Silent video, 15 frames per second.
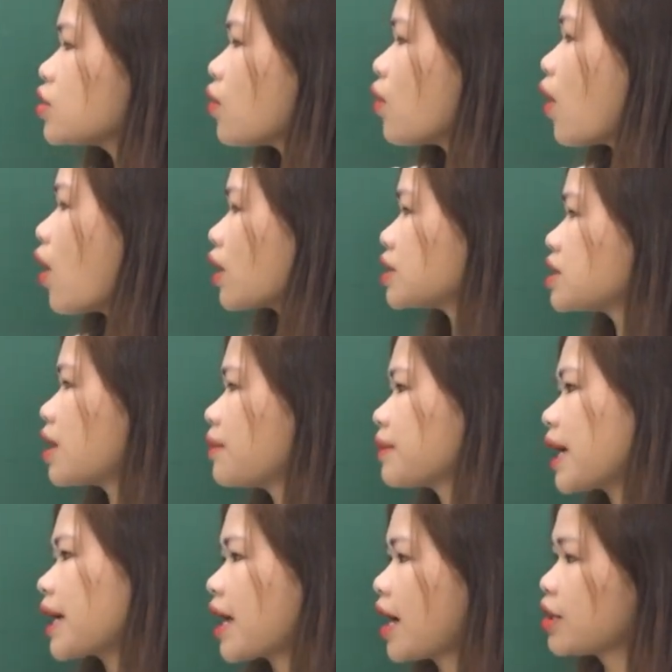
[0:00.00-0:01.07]
chỗ hỏi chấm
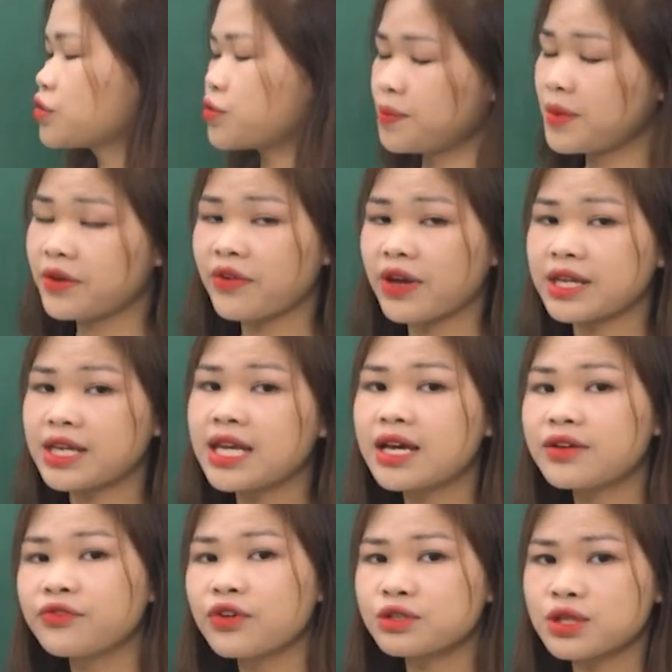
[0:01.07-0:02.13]
này, chúng mình phải
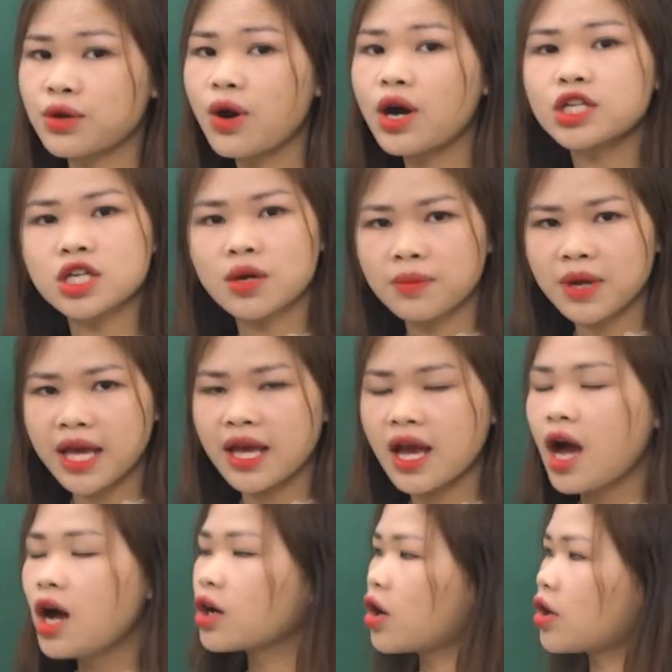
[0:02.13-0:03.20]
điền vào dấu hỏi chấm này.
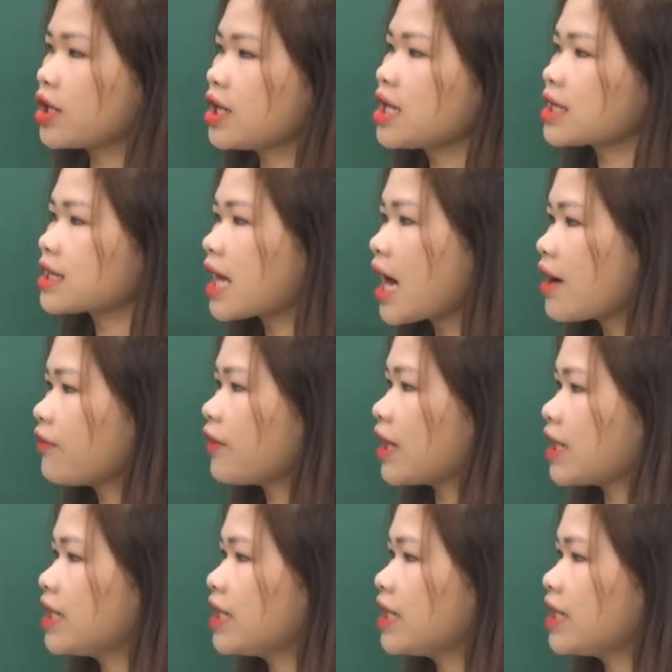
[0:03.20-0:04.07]
Có nghĩa là ta phải